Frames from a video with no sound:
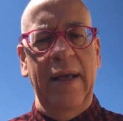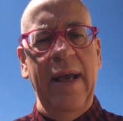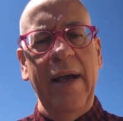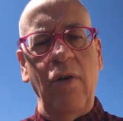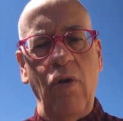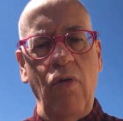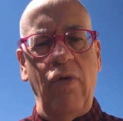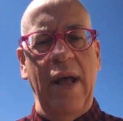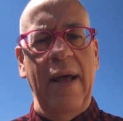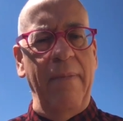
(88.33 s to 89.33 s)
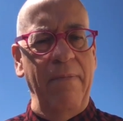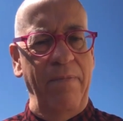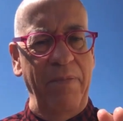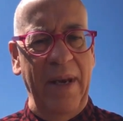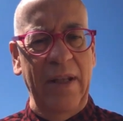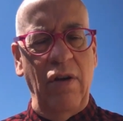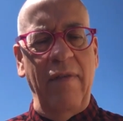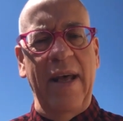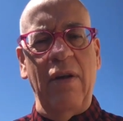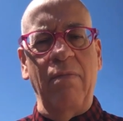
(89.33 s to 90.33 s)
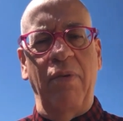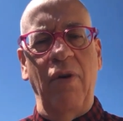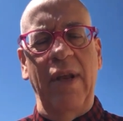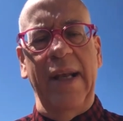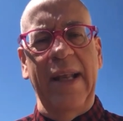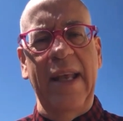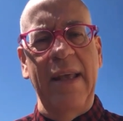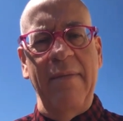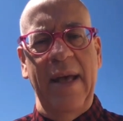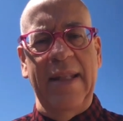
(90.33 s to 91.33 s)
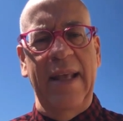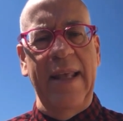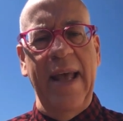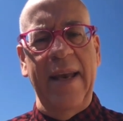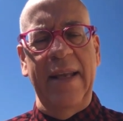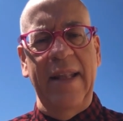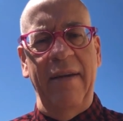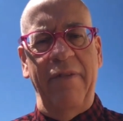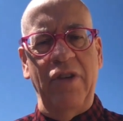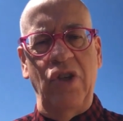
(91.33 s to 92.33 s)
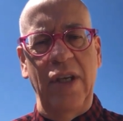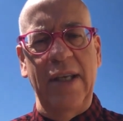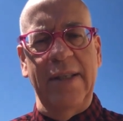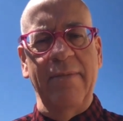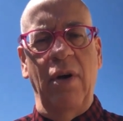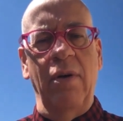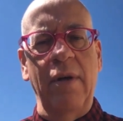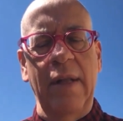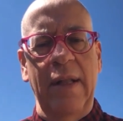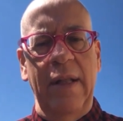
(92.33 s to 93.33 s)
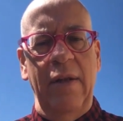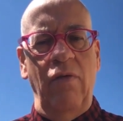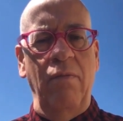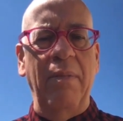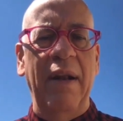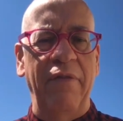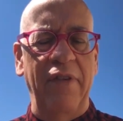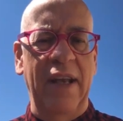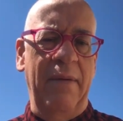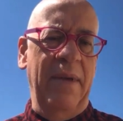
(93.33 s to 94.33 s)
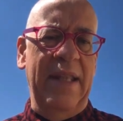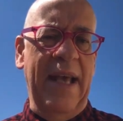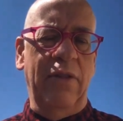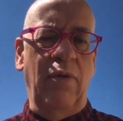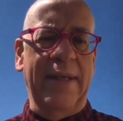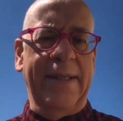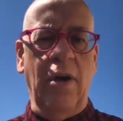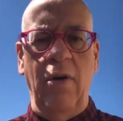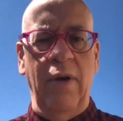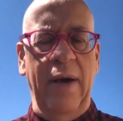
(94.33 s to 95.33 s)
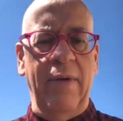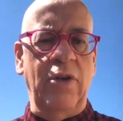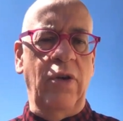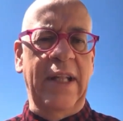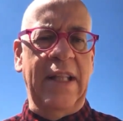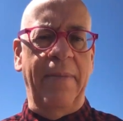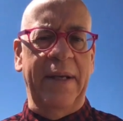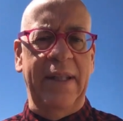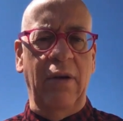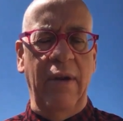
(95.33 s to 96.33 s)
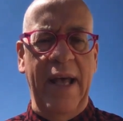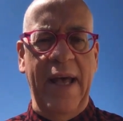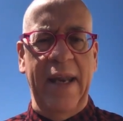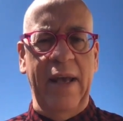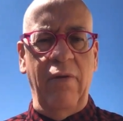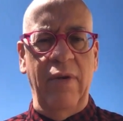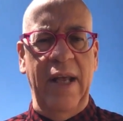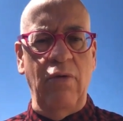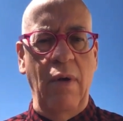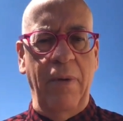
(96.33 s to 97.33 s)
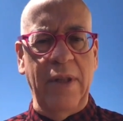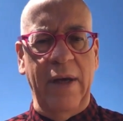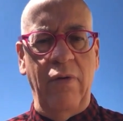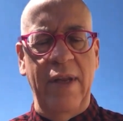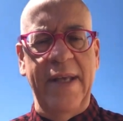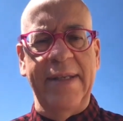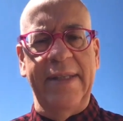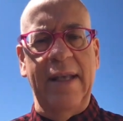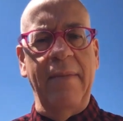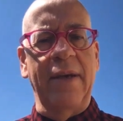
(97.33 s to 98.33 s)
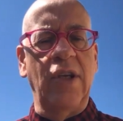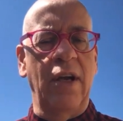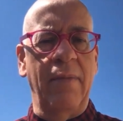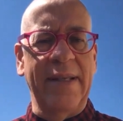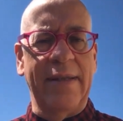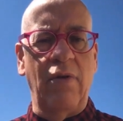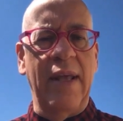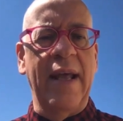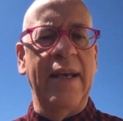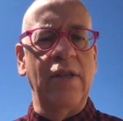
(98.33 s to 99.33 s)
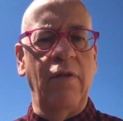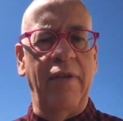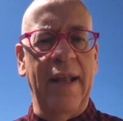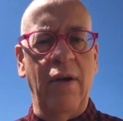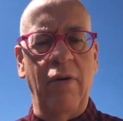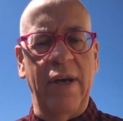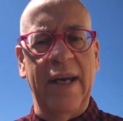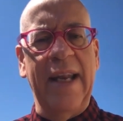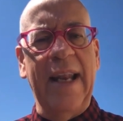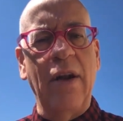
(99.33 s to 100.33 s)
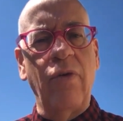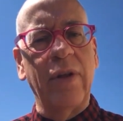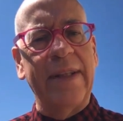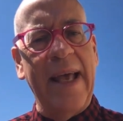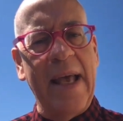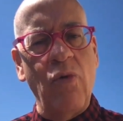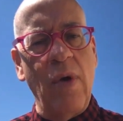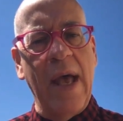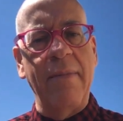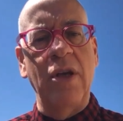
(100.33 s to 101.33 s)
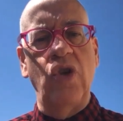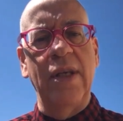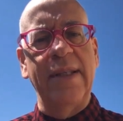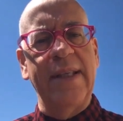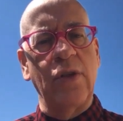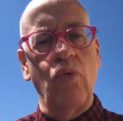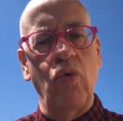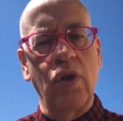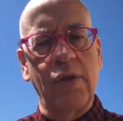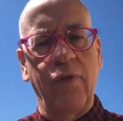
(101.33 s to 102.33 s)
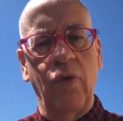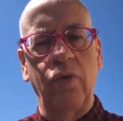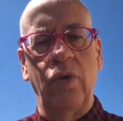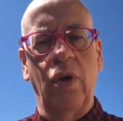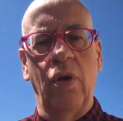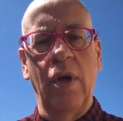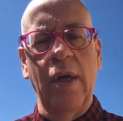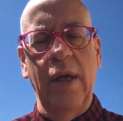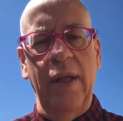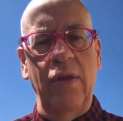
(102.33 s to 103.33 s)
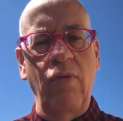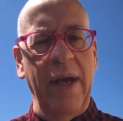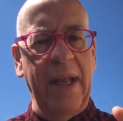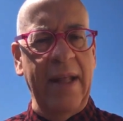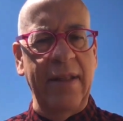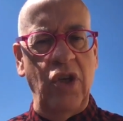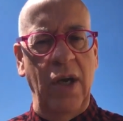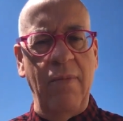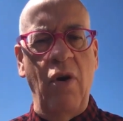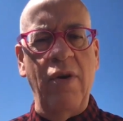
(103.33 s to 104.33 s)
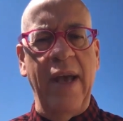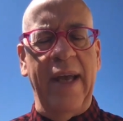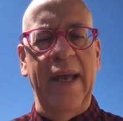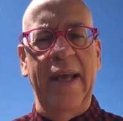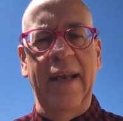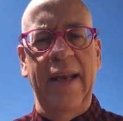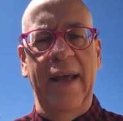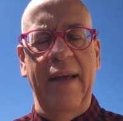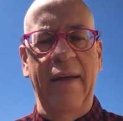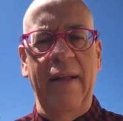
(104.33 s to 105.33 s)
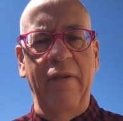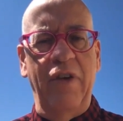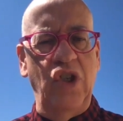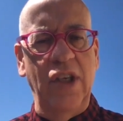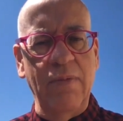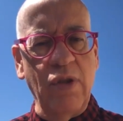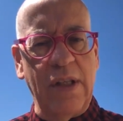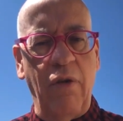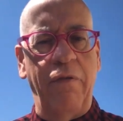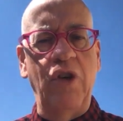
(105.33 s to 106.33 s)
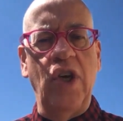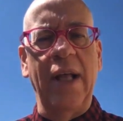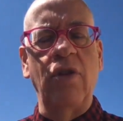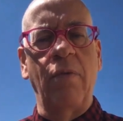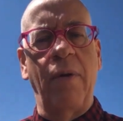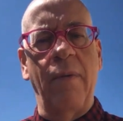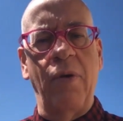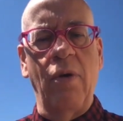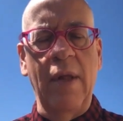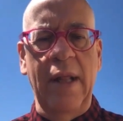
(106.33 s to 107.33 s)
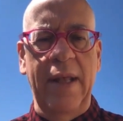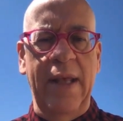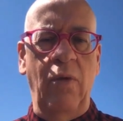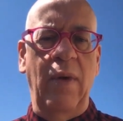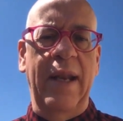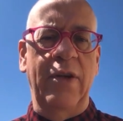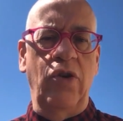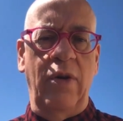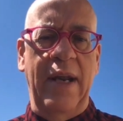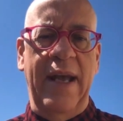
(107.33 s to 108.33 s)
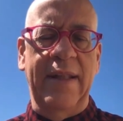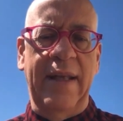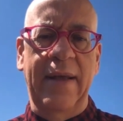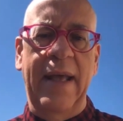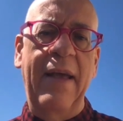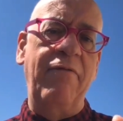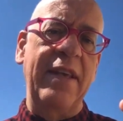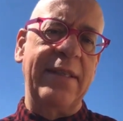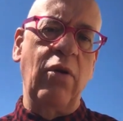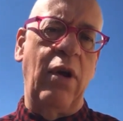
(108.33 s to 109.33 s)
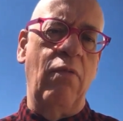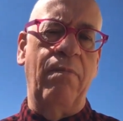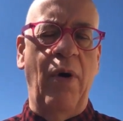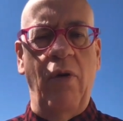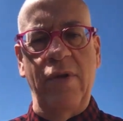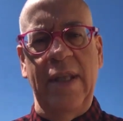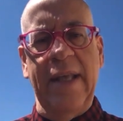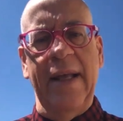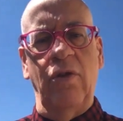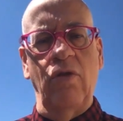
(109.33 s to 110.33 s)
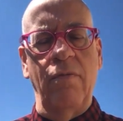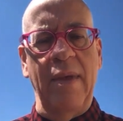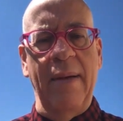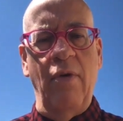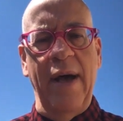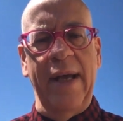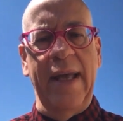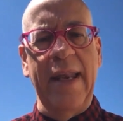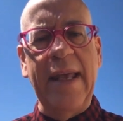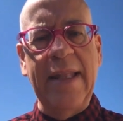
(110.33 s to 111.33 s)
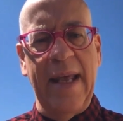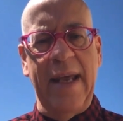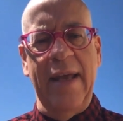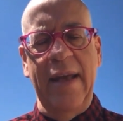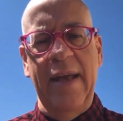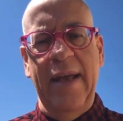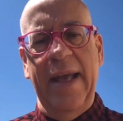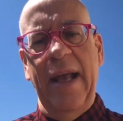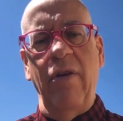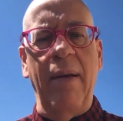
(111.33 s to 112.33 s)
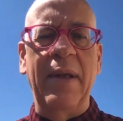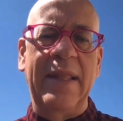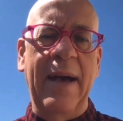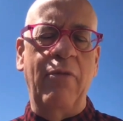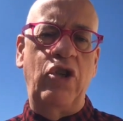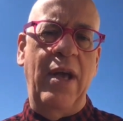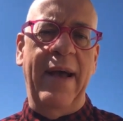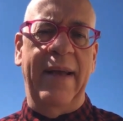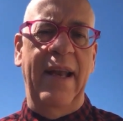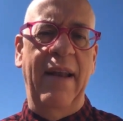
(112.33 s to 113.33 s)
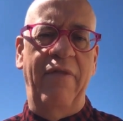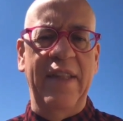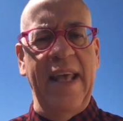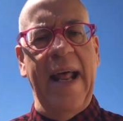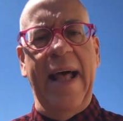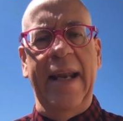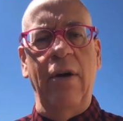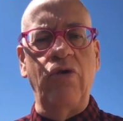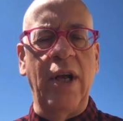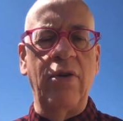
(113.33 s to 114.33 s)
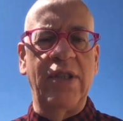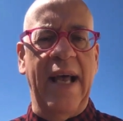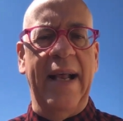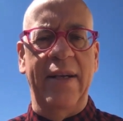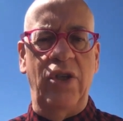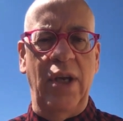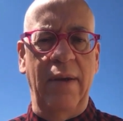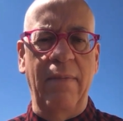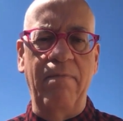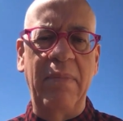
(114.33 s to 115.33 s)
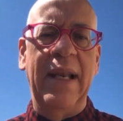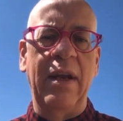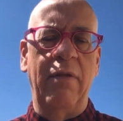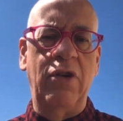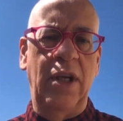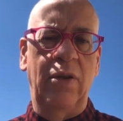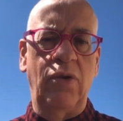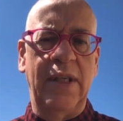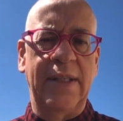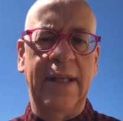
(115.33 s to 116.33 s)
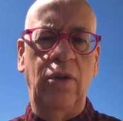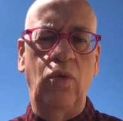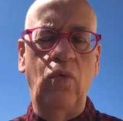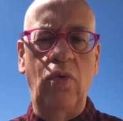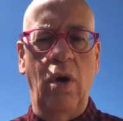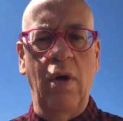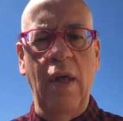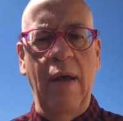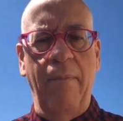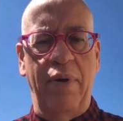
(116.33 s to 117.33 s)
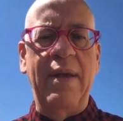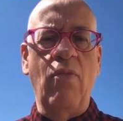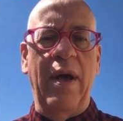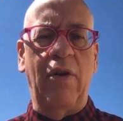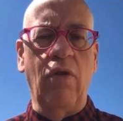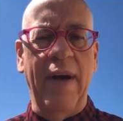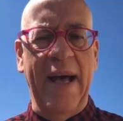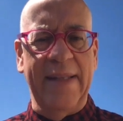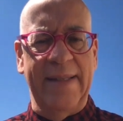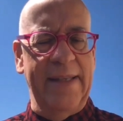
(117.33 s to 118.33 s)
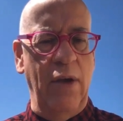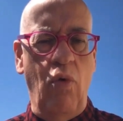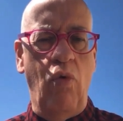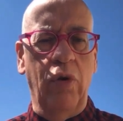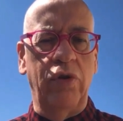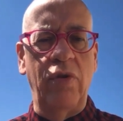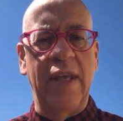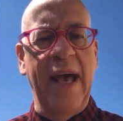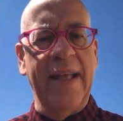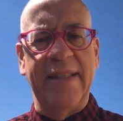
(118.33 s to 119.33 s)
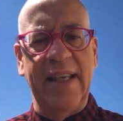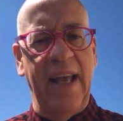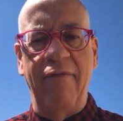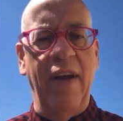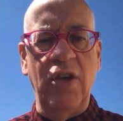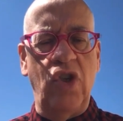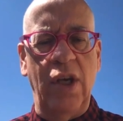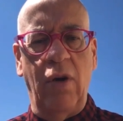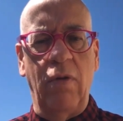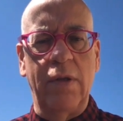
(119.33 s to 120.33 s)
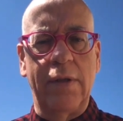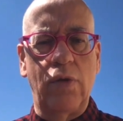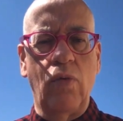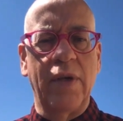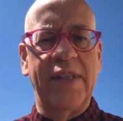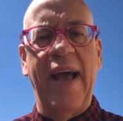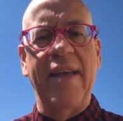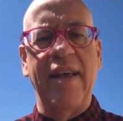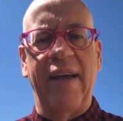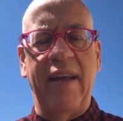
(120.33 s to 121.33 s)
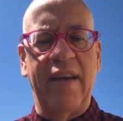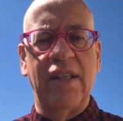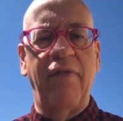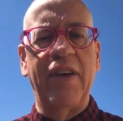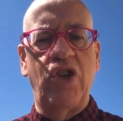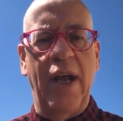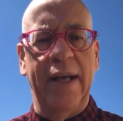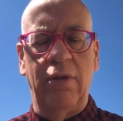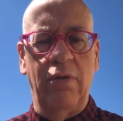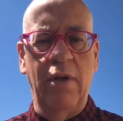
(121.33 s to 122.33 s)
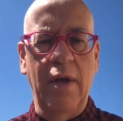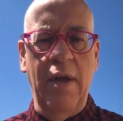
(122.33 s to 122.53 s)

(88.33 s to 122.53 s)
E ancora, per ritrovare un po' il clima degli anni del fascismo, un bel film di Ettore Scola, una giornata particolare con i due protagonisti Marcello Mastroianni e Sofia Lore nella loro tenue amicizia sullo sfondo di una grande cerimonia che il fascismo sta officiando proprio in quella giornata. E visto che un po' ogni tanto dobbiamo anche ridere, e allora mettiamoci anche il federale Luciano Salce 1961, primo Arcovazzi, Ugo Tognazzi che va in giro col suo Sidecar sfasciato